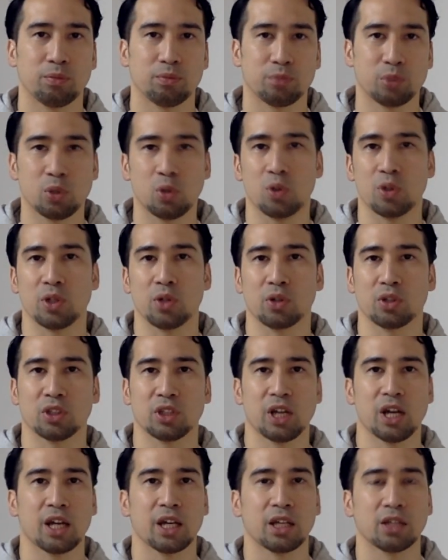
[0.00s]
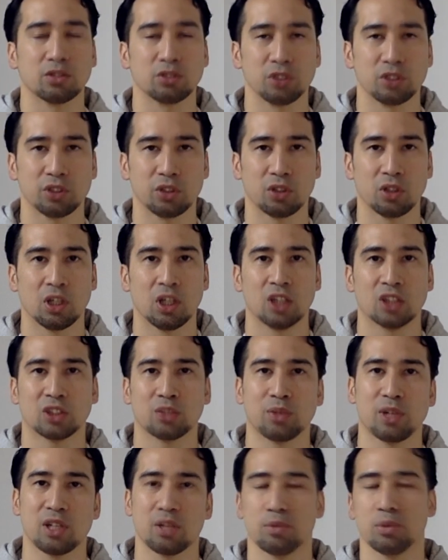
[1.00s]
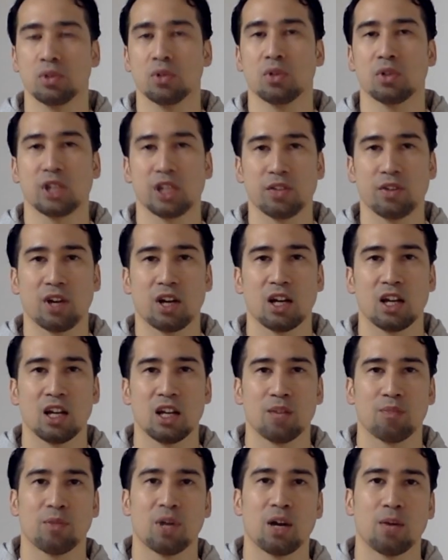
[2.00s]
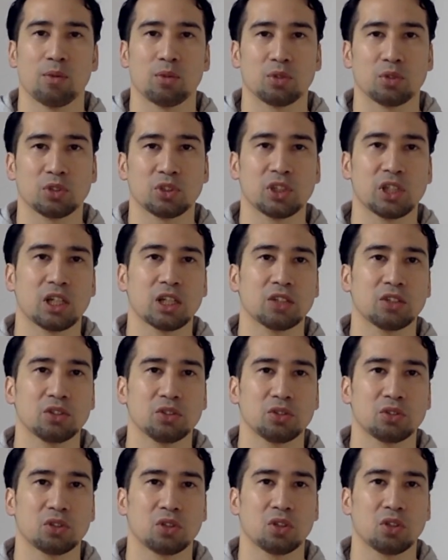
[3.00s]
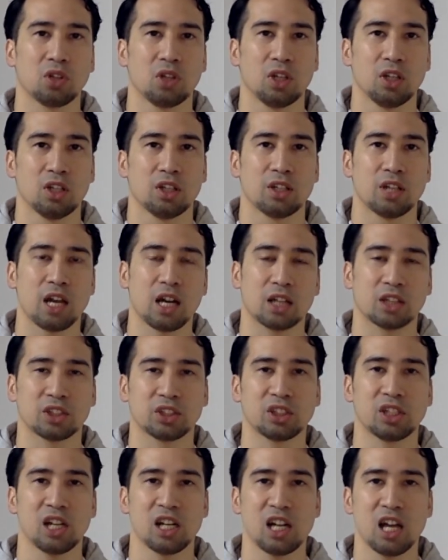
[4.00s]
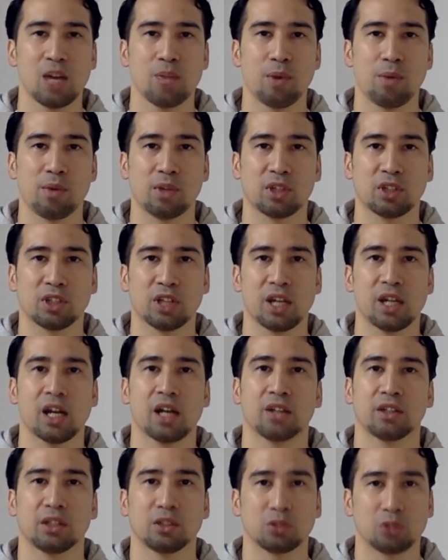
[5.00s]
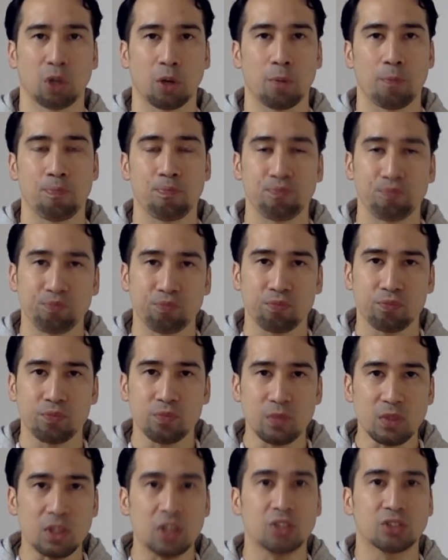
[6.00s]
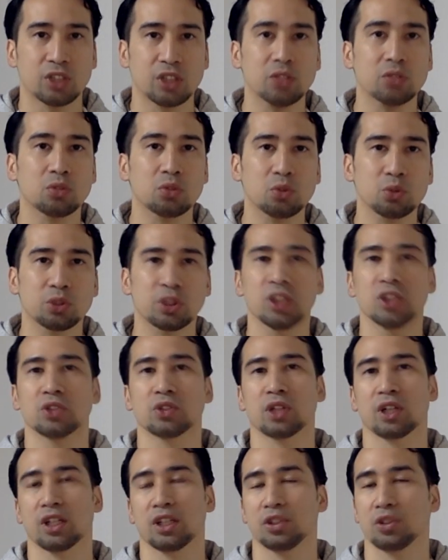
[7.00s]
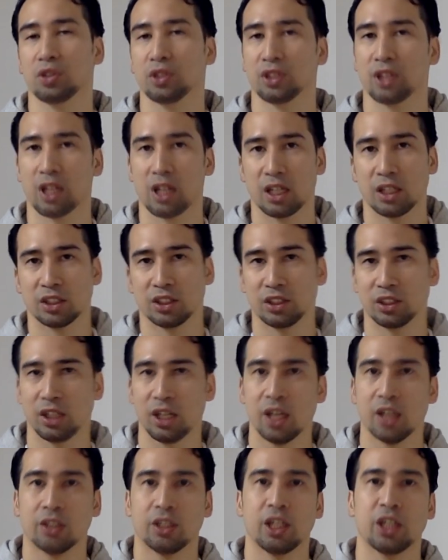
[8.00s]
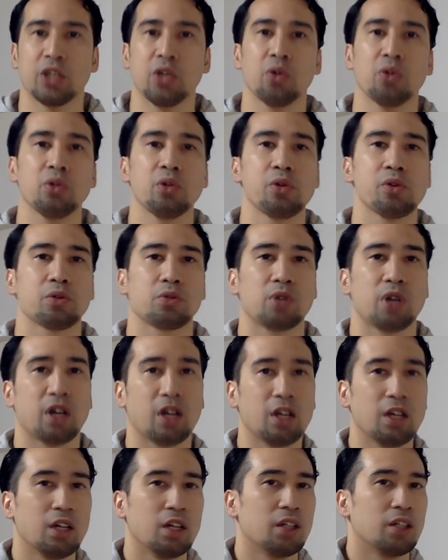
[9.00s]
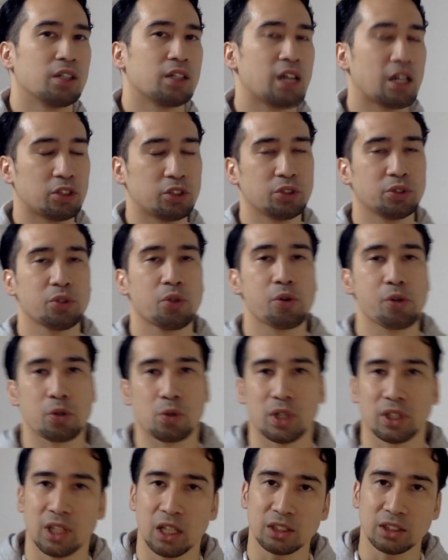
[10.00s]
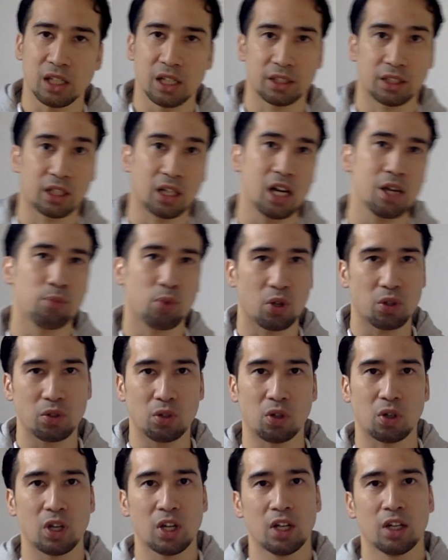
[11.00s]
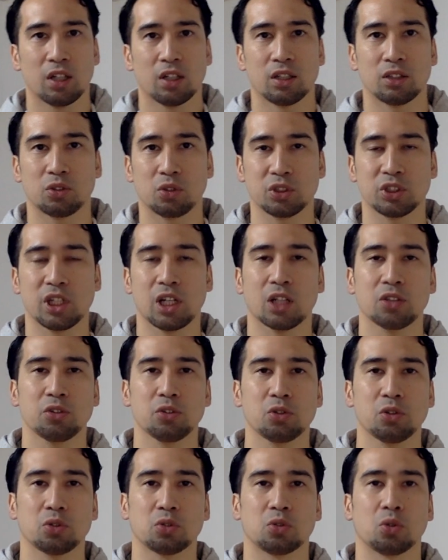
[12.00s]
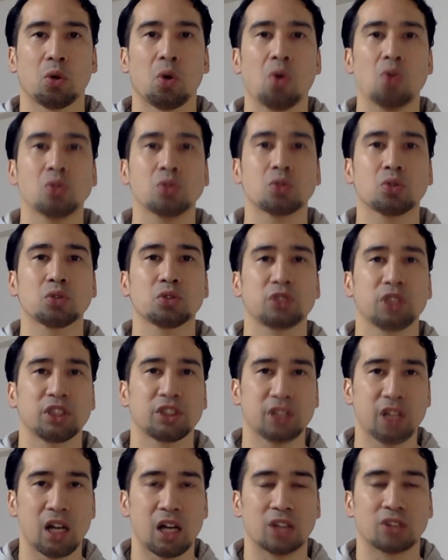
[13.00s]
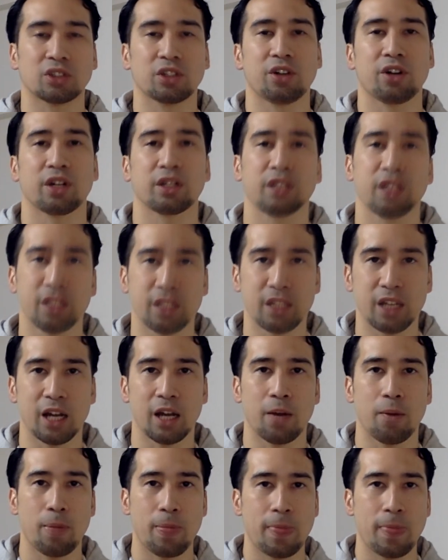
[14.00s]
ブロリーを鍛え上げるんですよ。つまりブロリーは、まあ、もうどちらかというとなんか知らないまま鍛えられていると。戦闘センスは非常に高いし、適応能力は学習能力は確かに高いものの、どちらかというと道具としてしか扱われていない、